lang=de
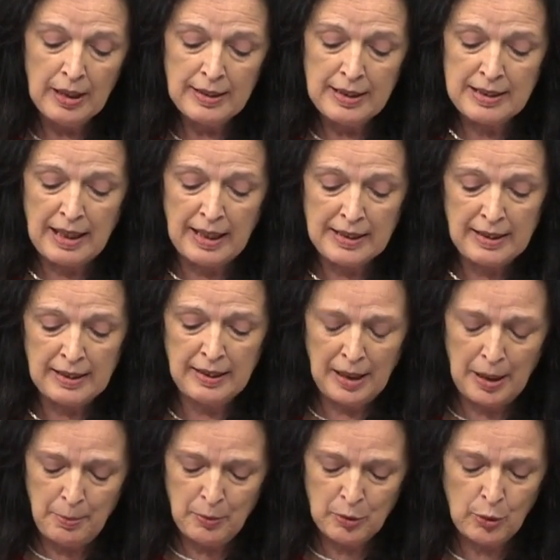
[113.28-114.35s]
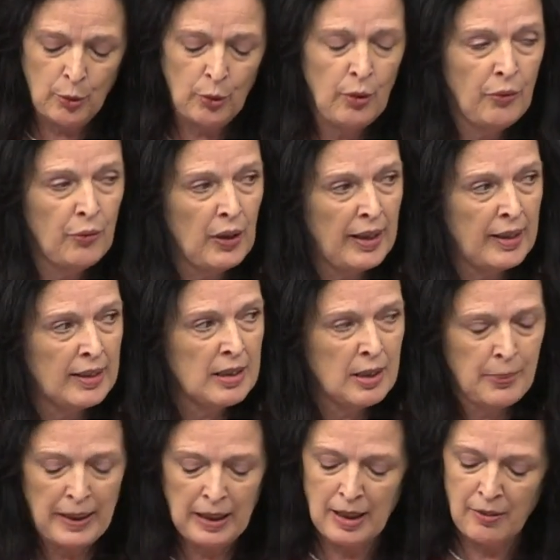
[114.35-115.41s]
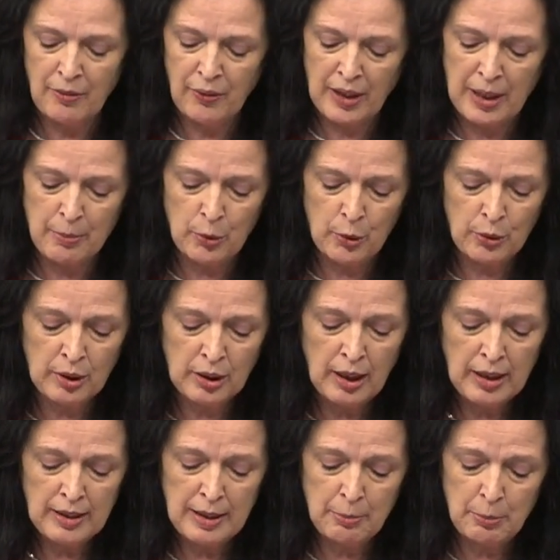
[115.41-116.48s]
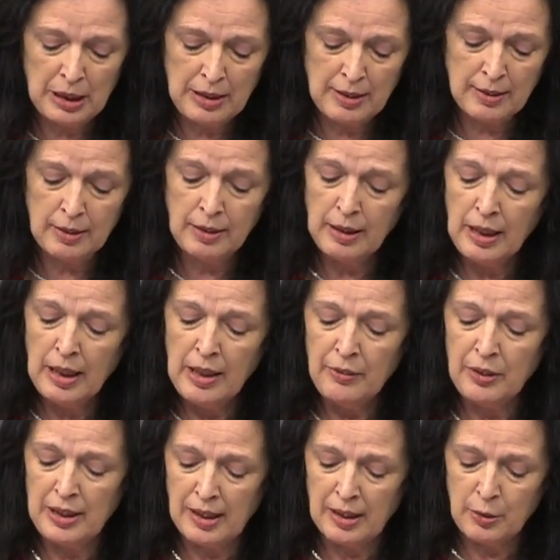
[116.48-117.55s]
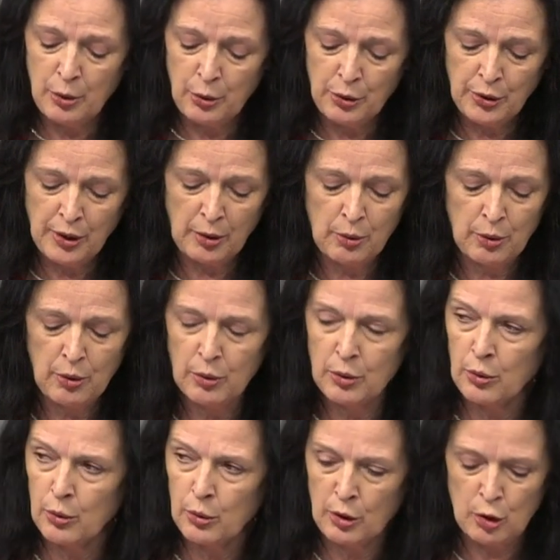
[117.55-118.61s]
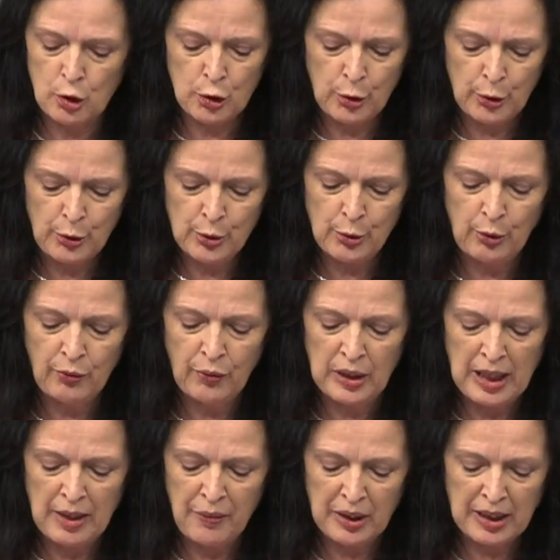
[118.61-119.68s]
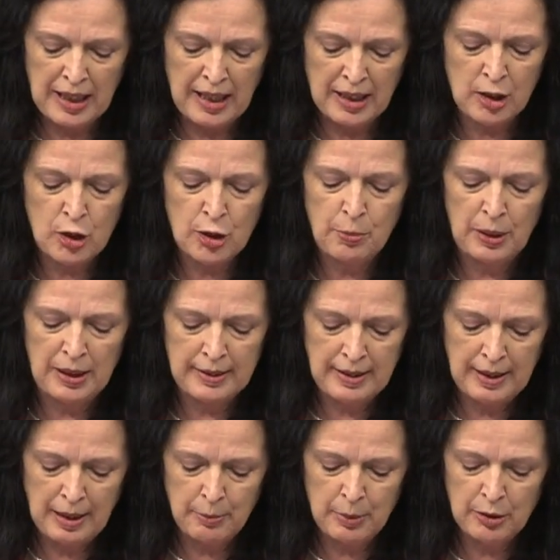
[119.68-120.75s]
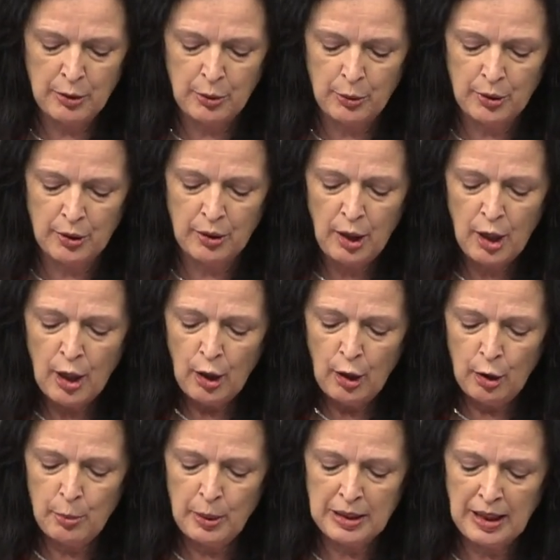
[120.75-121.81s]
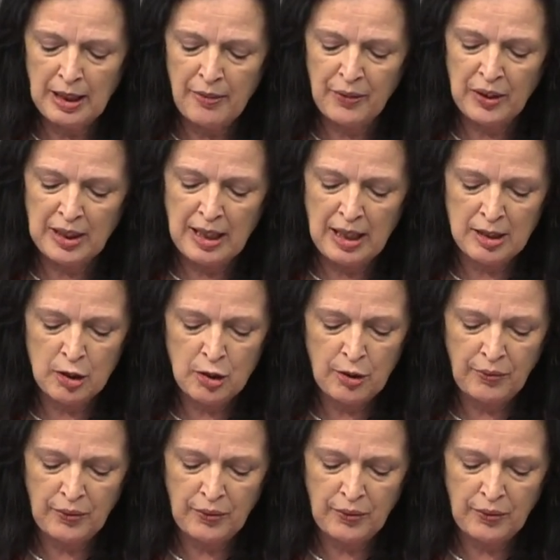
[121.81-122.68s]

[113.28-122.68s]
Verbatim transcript: Das halte ich ebenso für eine Zweckentfremdung der Mittel wie die Ertüchtigung und Unterstützung von afrikanischen Militärmissionen über die afrikanische